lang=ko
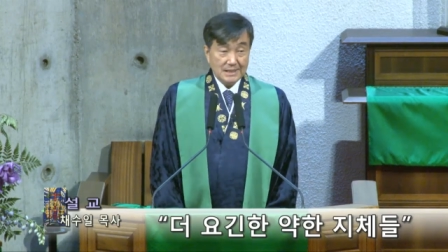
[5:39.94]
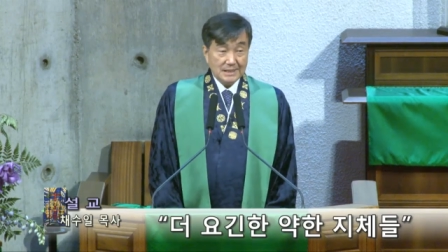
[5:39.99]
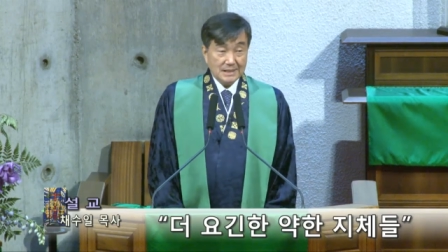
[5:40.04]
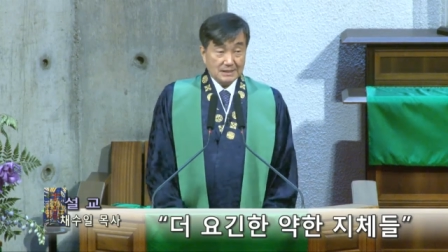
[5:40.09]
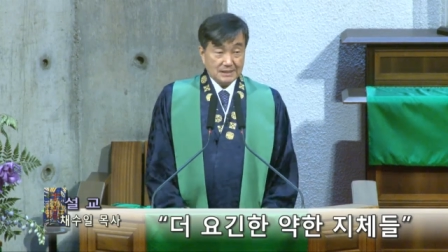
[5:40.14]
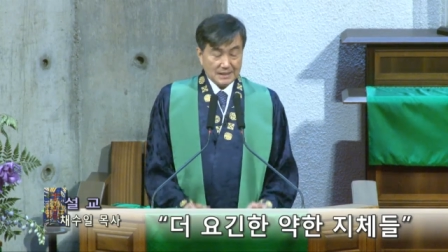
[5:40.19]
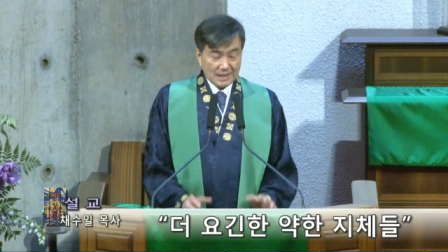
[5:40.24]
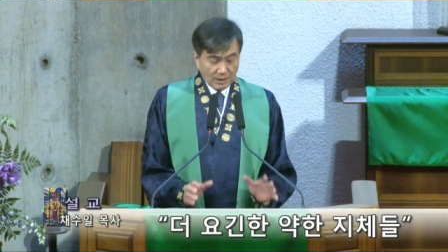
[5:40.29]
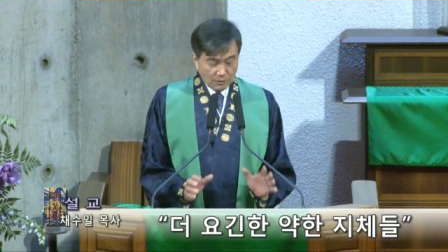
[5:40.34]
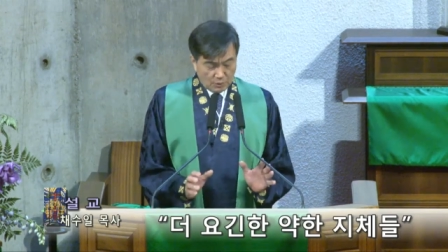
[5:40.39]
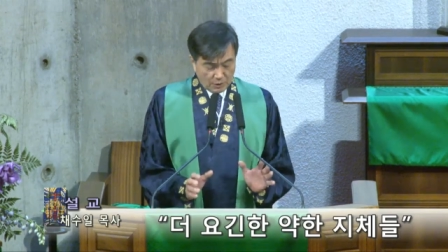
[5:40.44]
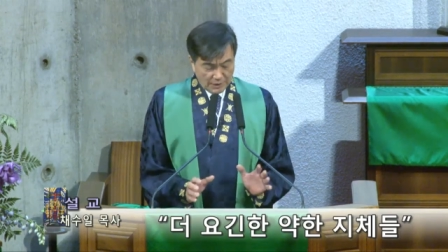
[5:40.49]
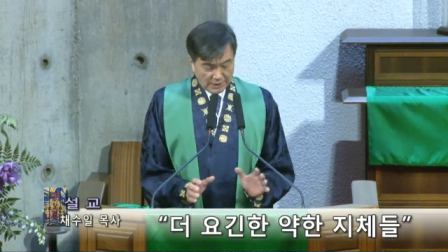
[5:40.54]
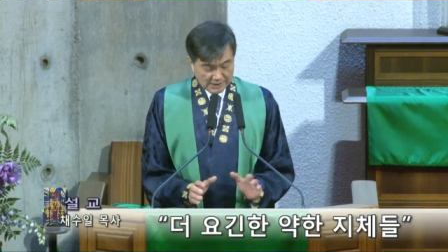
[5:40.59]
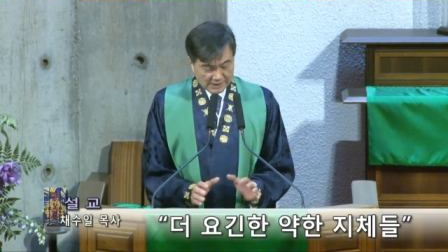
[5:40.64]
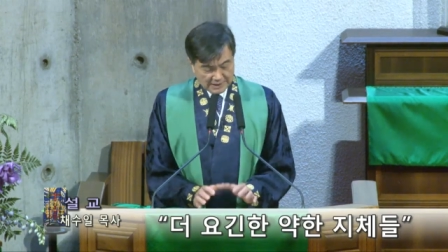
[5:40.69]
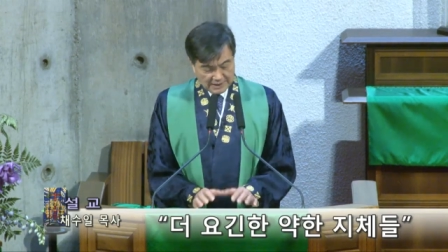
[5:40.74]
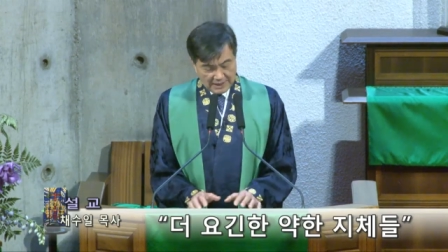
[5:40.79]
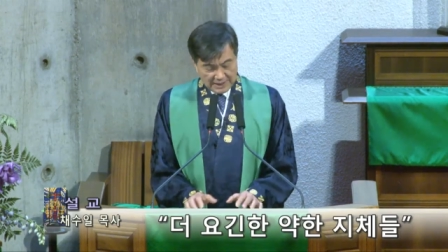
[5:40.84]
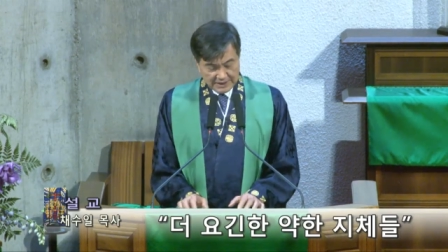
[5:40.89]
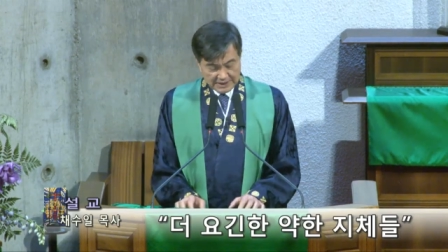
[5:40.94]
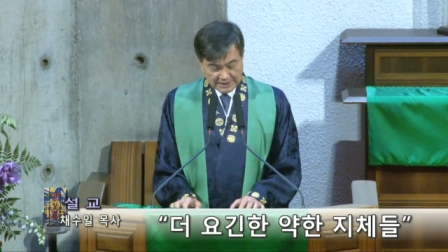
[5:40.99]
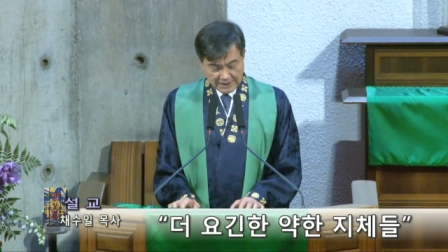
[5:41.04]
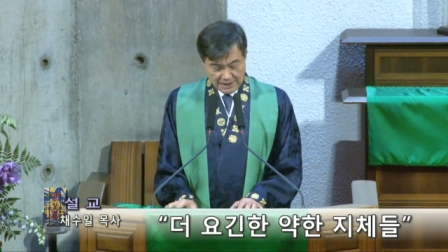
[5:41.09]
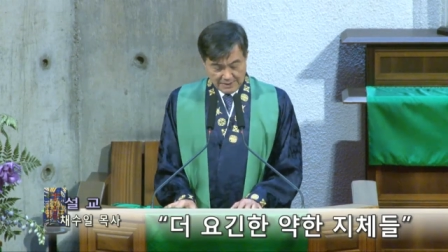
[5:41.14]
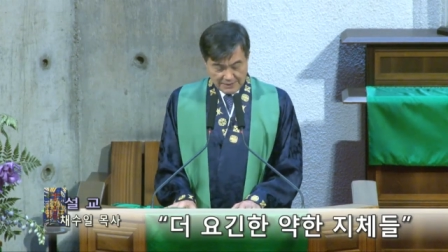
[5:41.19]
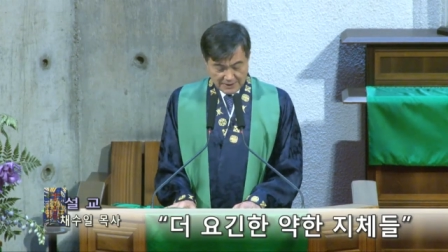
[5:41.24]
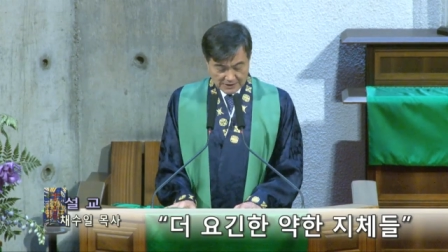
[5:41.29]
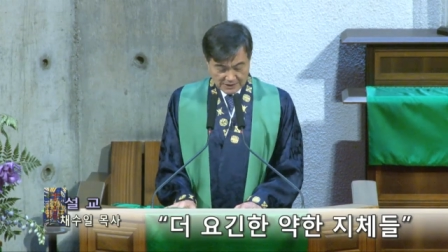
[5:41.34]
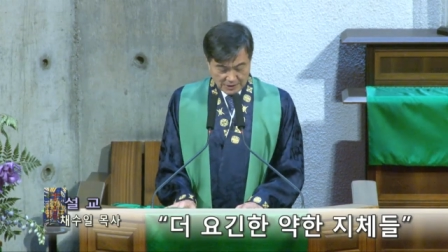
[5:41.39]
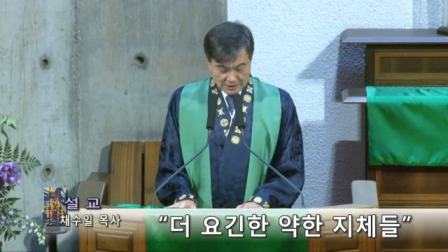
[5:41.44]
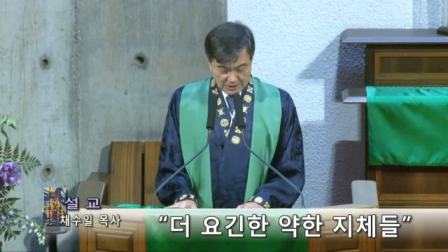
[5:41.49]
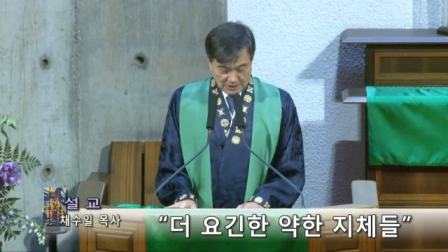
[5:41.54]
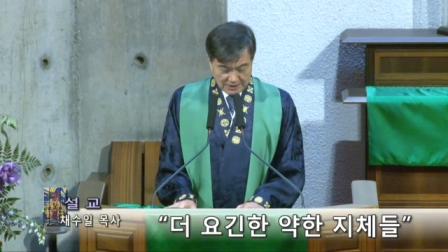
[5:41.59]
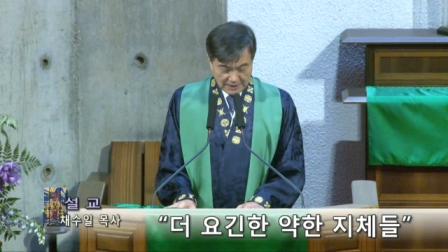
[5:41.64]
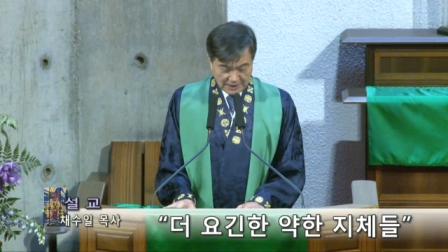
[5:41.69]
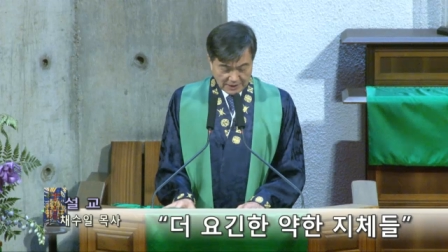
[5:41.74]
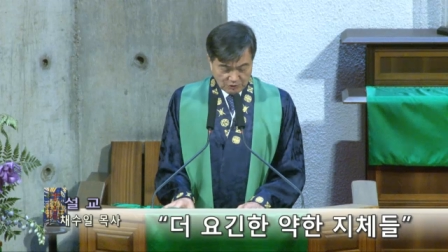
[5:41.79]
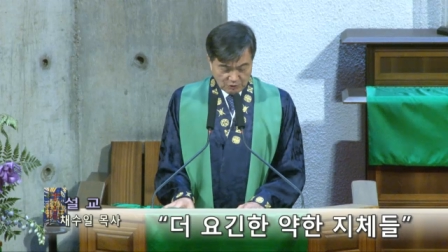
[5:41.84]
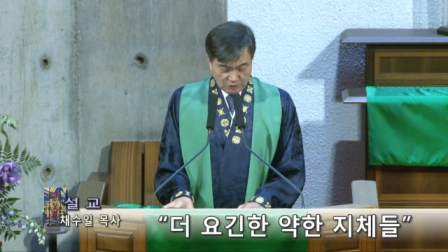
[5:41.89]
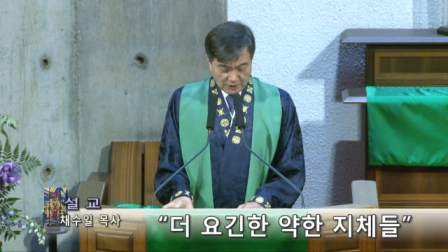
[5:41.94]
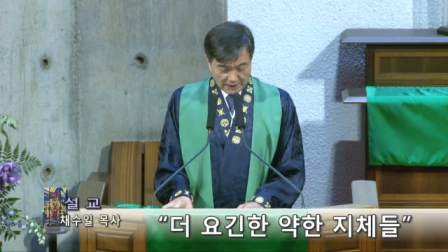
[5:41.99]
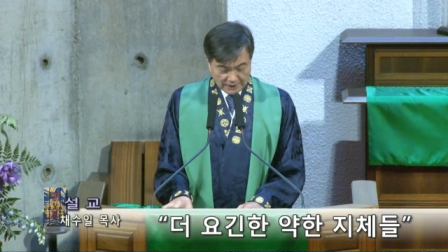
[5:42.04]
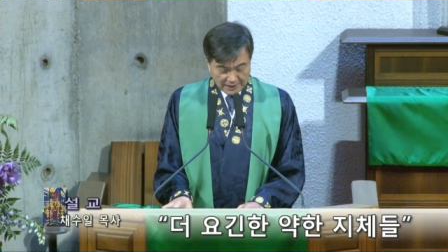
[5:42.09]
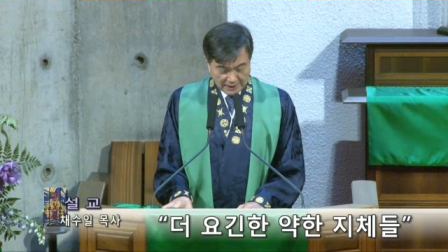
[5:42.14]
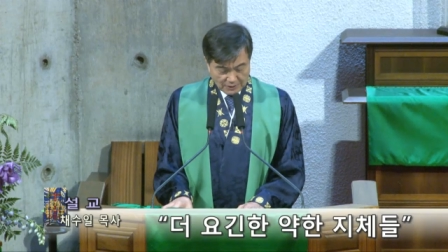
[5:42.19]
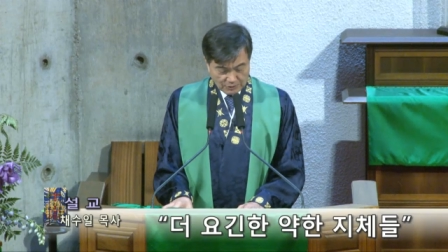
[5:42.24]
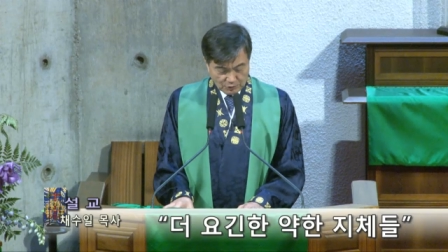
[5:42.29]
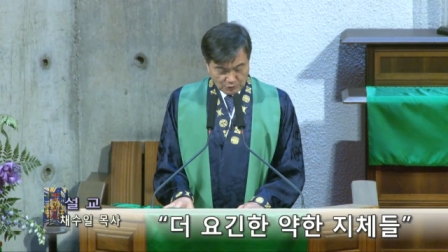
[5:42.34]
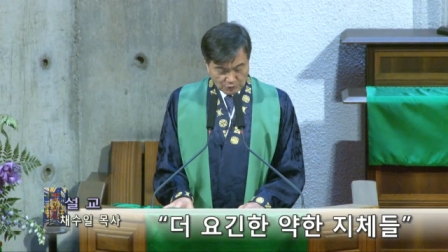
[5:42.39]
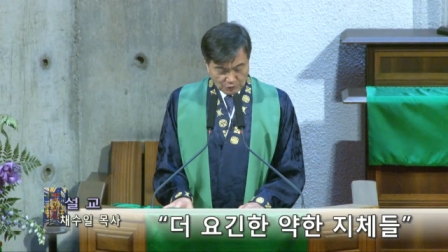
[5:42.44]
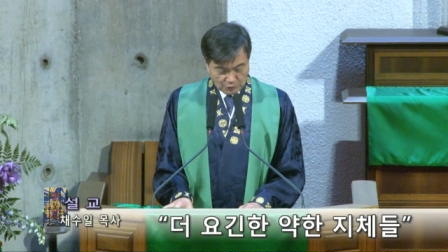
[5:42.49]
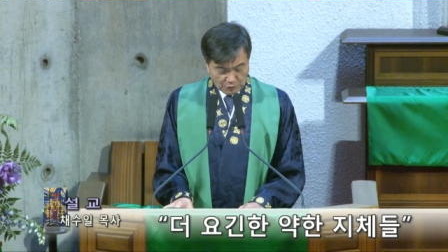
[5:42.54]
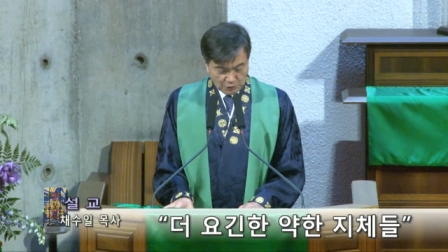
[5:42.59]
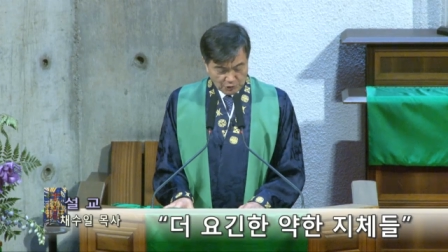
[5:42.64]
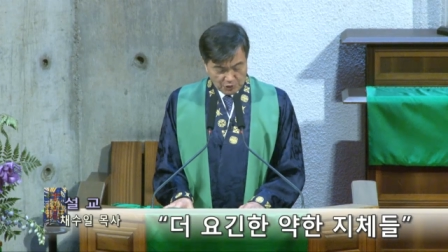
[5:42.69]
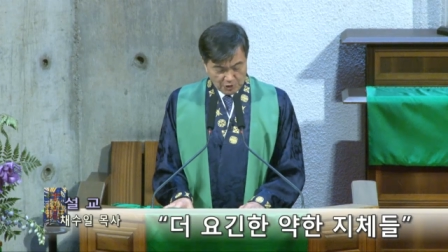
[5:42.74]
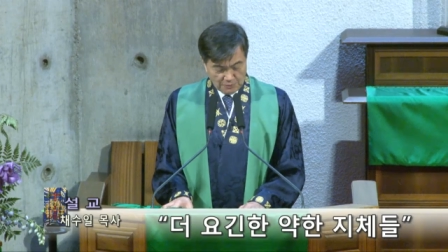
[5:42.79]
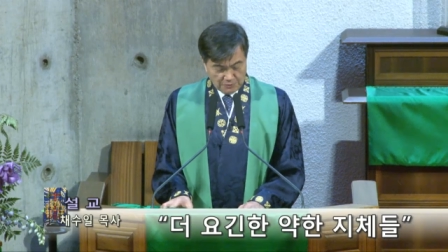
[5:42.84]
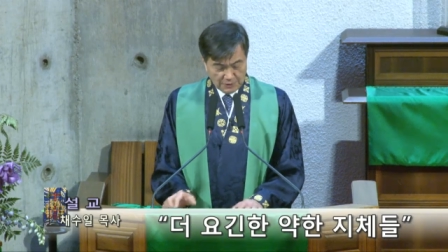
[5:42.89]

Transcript: 그러나 고레스가 이스라엘 백성을 옛 유대 땅으로 되돌려